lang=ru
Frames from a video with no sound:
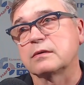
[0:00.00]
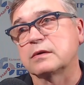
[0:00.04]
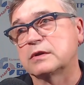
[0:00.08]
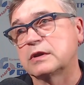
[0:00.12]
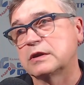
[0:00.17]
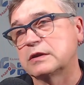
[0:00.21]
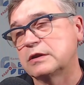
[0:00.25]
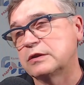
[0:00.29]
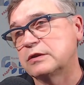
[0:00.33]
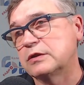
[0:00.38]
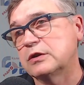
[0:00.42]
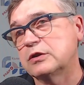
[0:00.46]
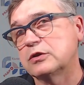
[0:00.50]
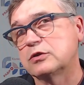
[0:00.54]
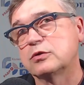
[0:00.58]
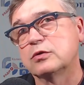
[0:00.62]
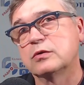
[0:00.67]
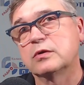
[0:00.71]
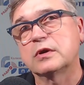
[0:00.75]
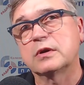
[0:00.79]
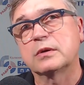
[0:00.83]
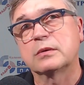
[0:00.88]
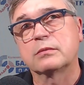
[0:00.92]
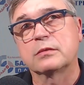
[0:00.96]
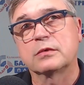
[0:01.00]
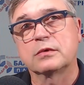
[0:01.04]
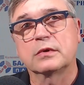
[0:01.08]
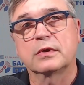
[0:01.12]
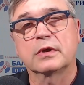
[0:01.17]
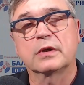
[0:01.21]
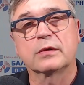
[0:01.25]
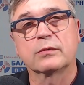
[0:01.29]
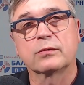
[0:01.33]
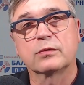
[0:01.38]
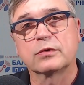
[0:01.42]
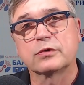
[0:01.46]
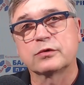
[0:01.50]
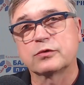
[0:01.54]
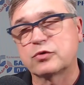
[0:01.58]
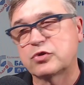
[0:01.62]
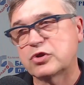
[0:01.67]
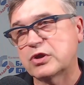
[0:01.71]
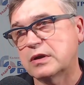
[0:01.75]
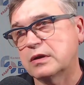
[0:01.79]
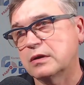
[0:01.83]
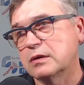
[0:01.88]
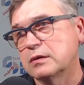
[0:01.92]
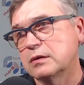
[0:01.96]
вот этой территории, я его
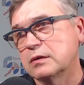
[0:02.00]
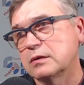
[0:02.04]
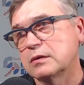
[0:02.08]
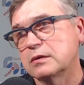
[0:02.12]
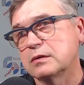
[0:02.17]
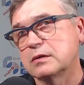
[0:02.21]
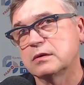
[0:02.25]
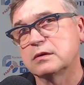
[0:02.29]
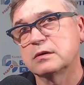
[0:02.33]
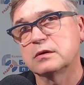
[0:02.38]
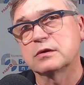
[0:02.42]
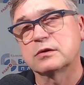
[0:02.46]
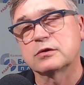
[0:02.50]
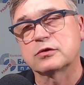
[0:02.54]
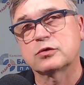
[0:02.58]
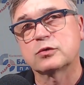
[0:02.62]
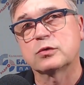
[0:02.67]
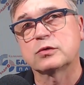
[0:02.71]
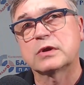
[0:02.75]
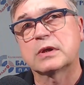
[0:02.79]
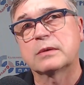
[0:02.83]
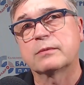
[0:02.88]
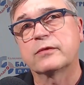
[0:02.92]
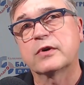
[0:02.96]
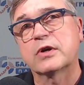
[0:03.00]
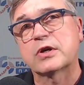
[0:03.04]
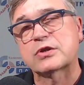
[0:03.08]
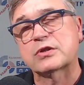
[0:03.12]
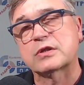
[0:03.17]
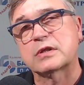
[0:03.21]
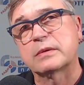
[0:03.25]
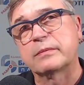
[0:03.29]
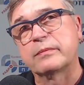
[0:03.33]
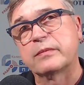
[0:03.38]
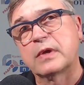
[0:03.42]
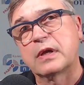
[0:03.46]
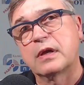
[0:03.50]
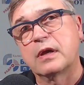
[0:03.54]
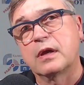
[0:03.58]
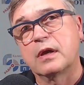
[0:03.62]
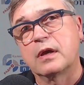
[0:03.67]
изучал, и что там важно.